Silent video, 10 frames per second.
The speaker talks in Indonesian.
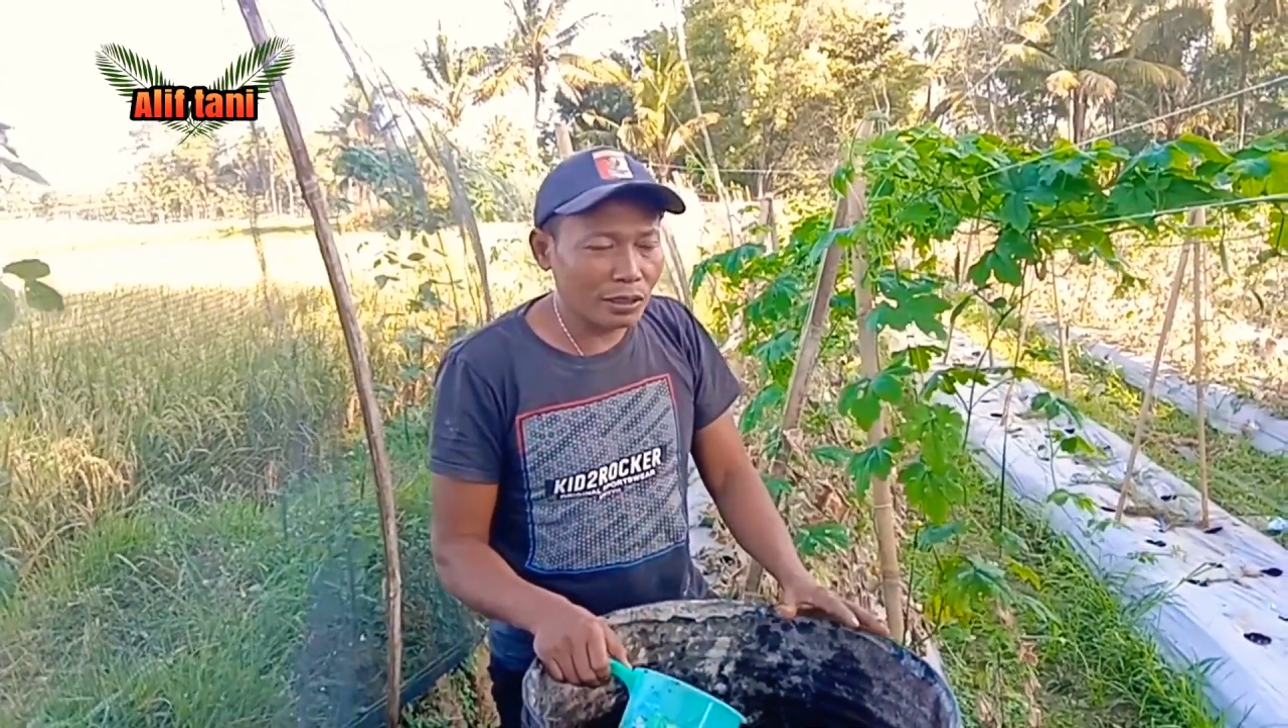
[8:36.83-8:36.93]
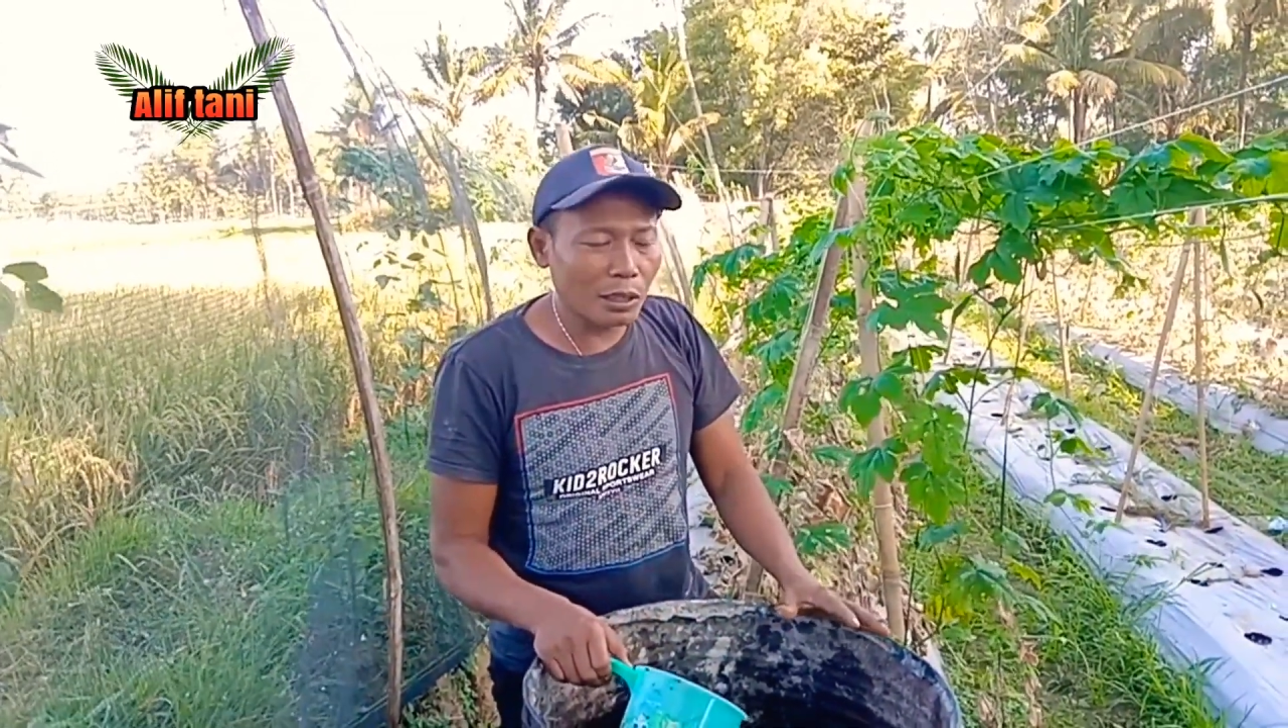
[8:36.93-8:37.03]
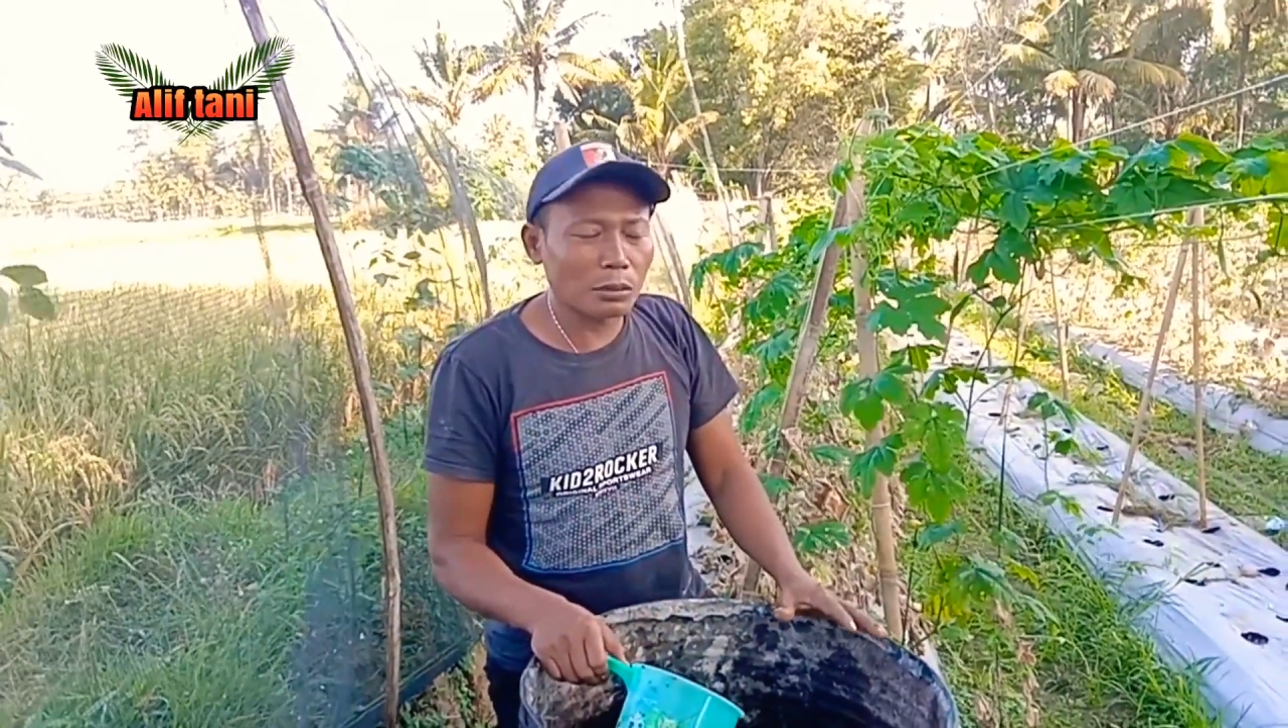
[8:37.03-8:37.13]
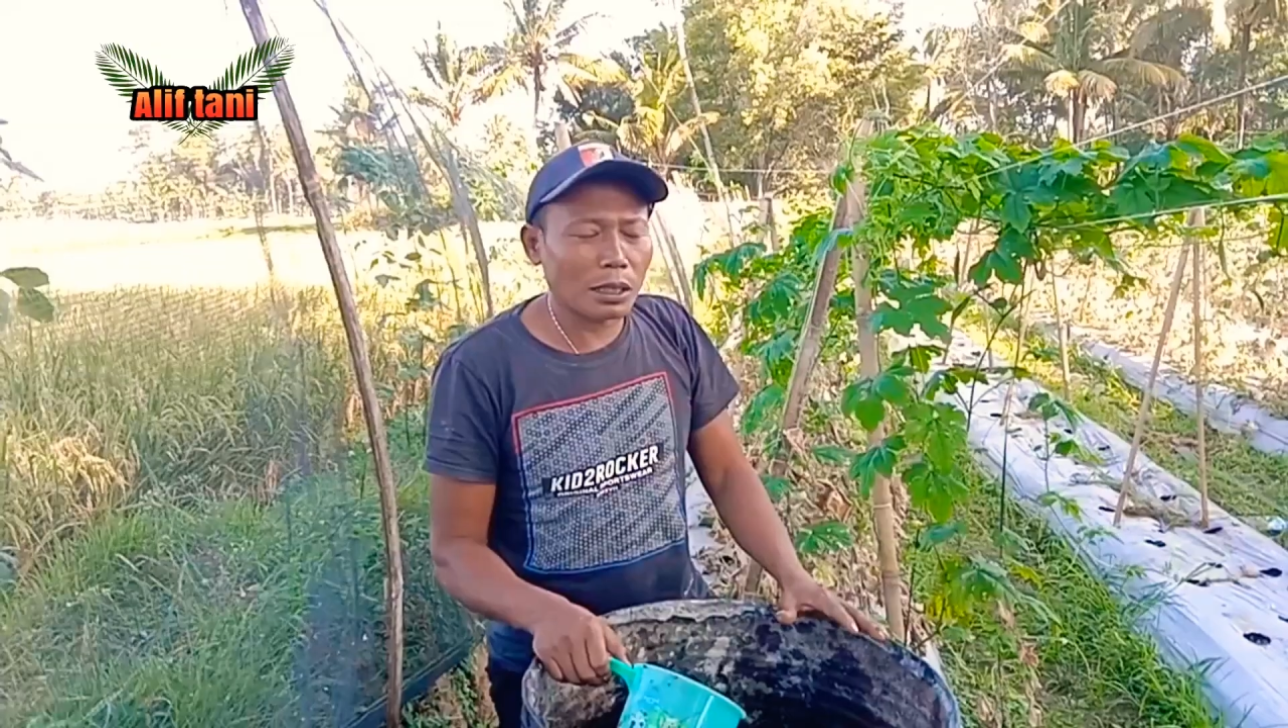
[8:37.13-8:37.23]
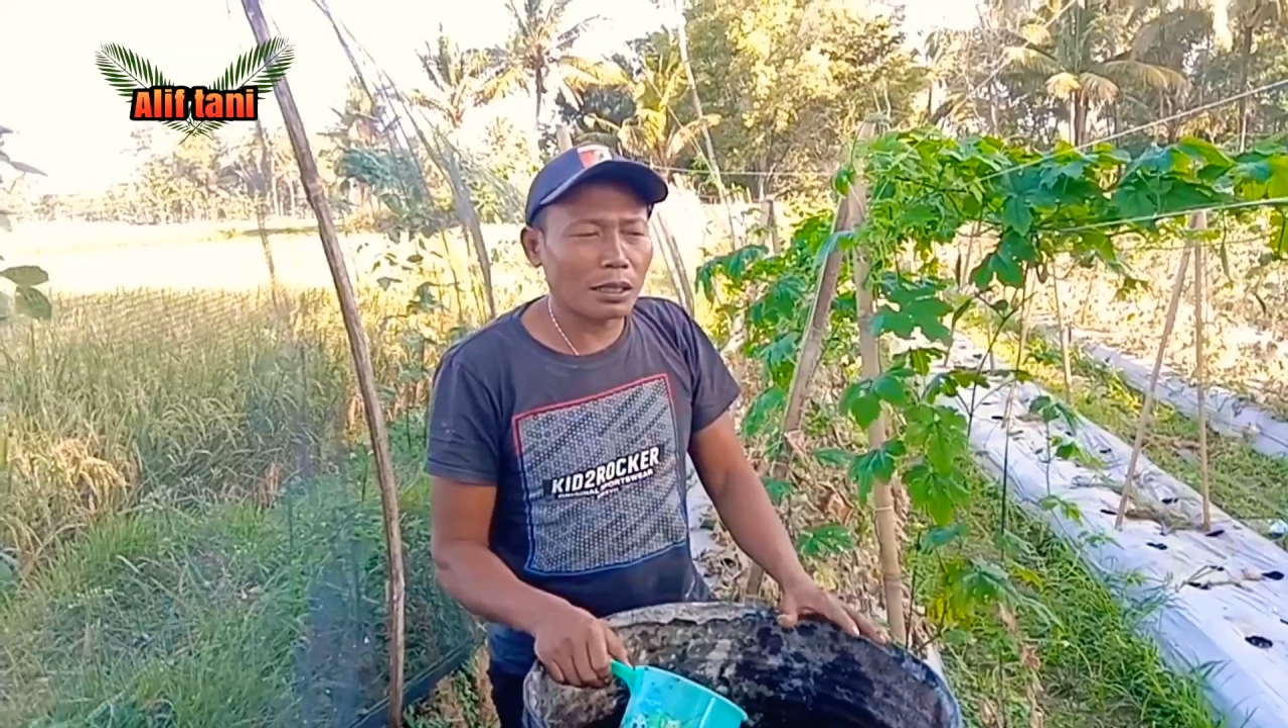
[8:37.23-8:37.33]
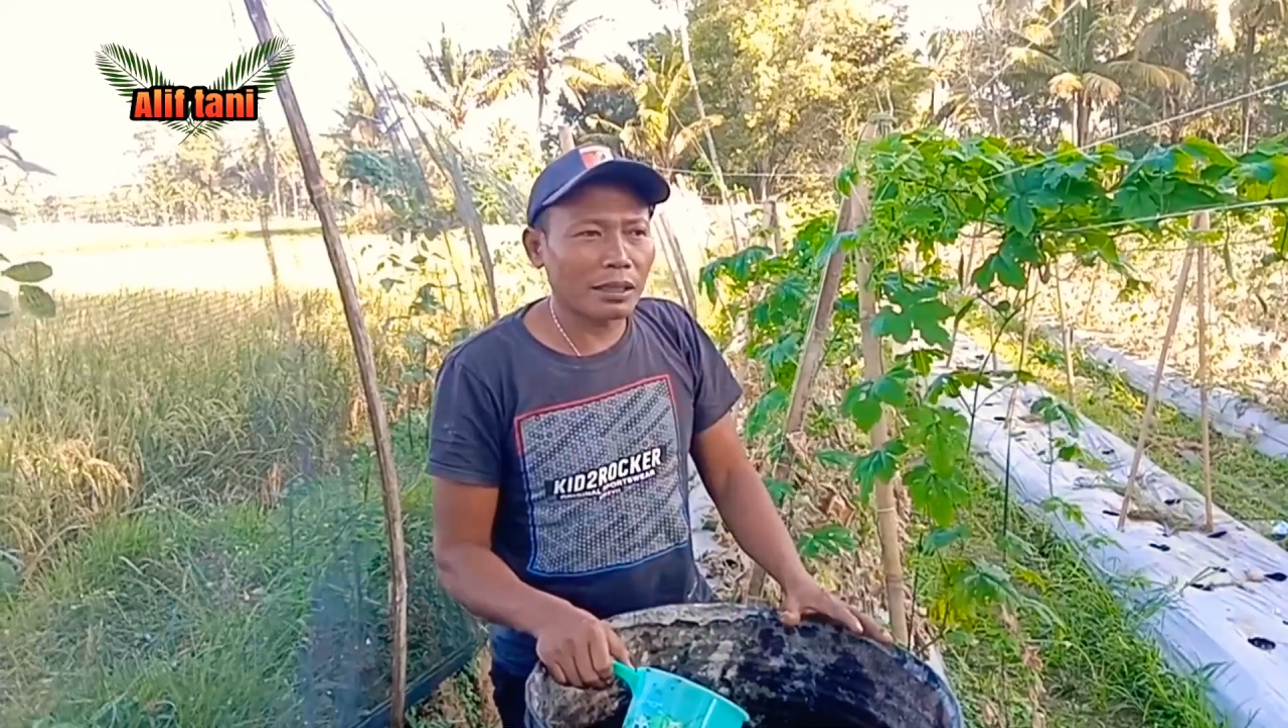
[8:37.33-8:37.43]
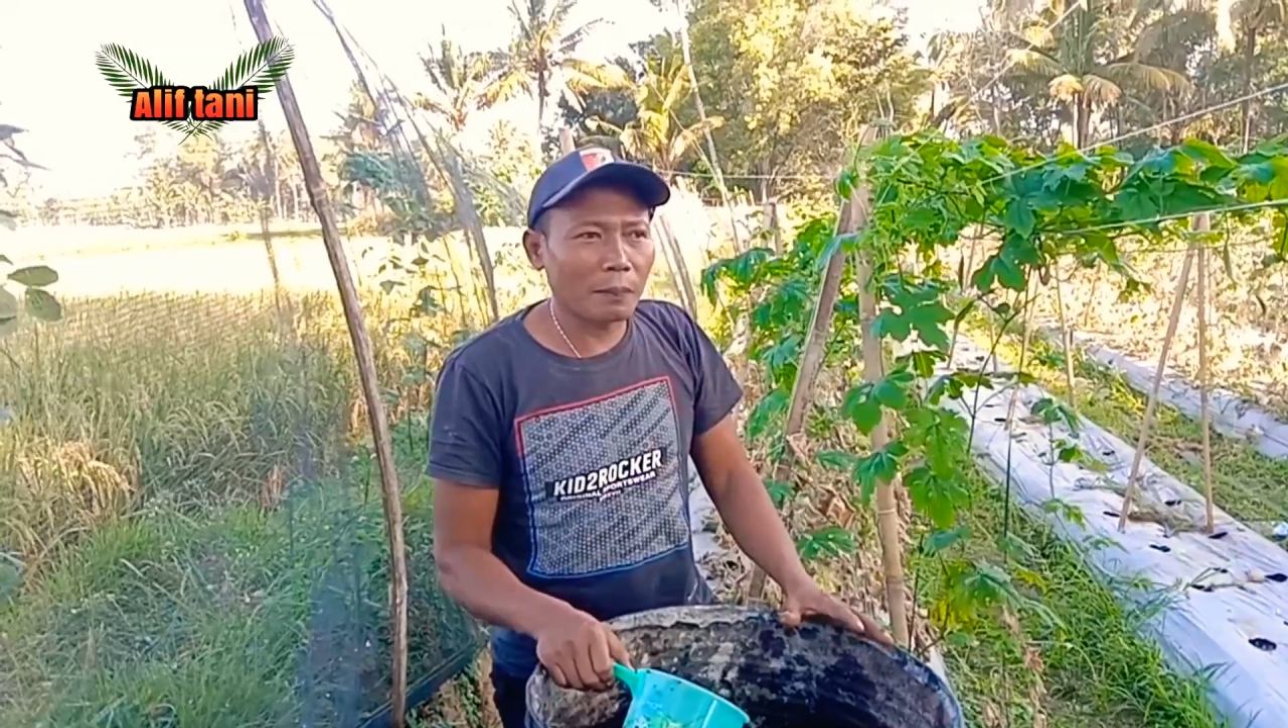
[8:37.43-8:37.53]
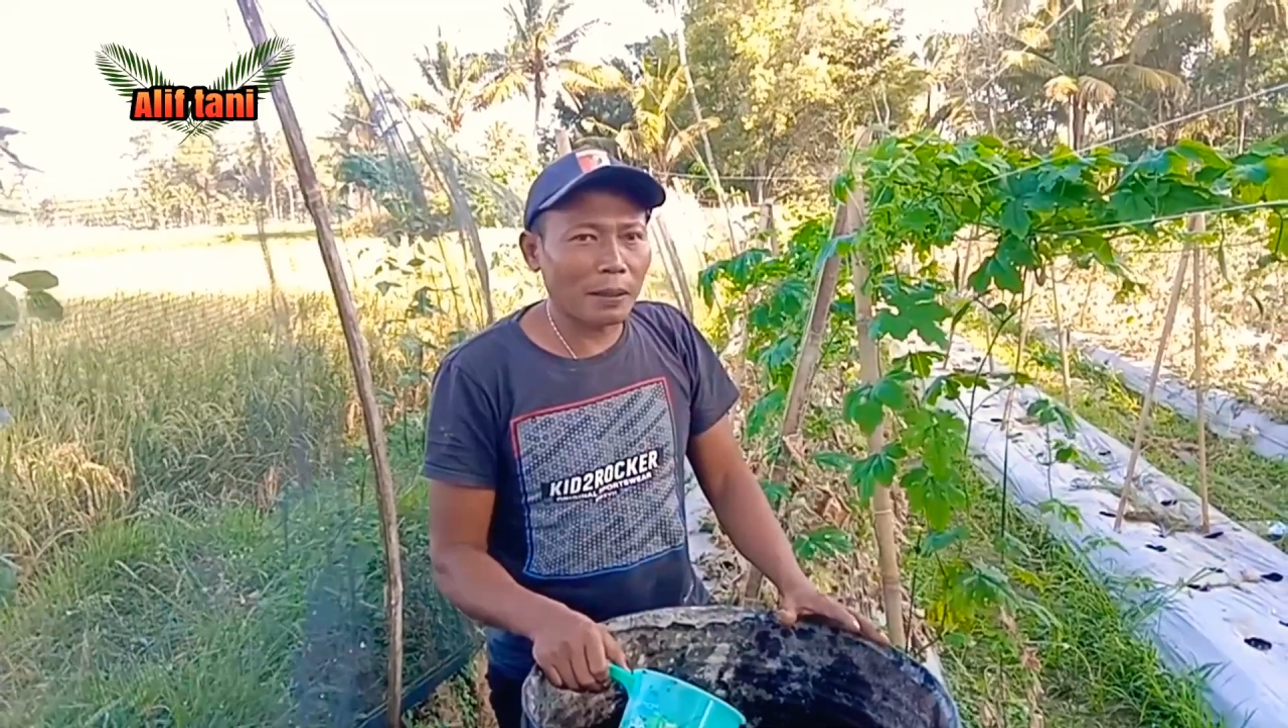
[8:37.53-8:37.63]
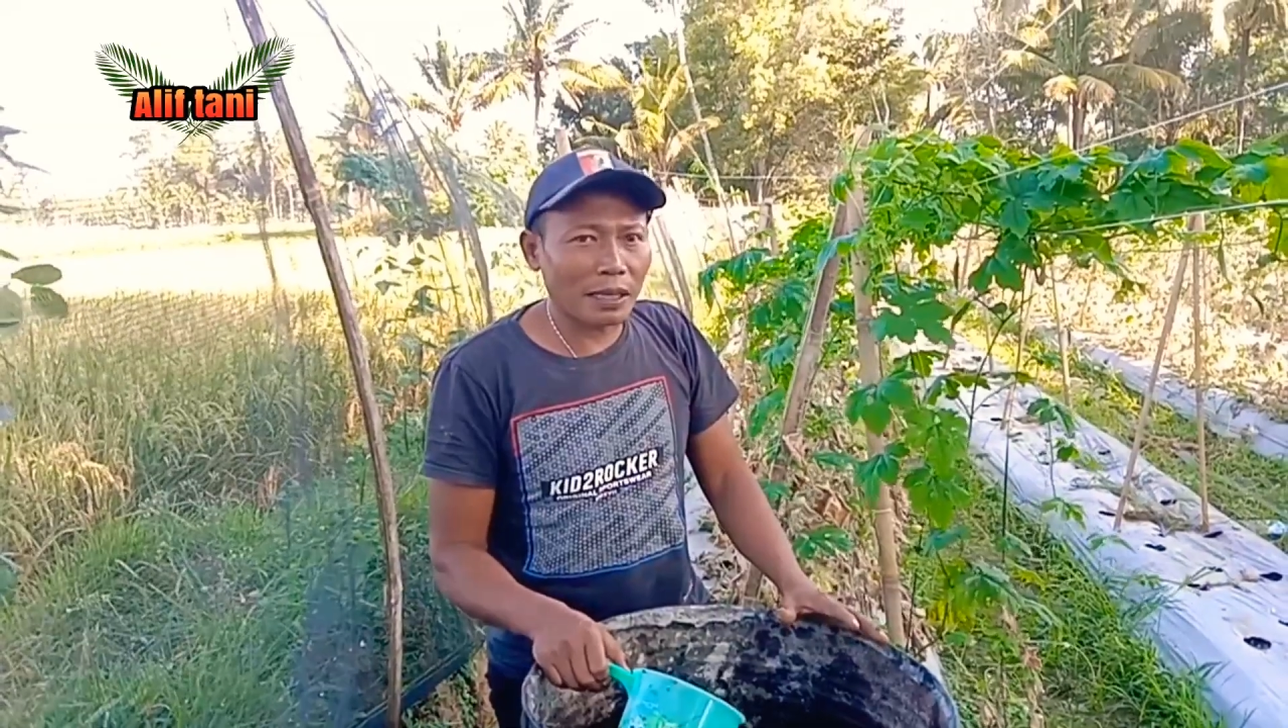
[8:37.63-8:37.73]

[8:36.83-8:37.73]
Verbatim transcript: saya ucapkan terima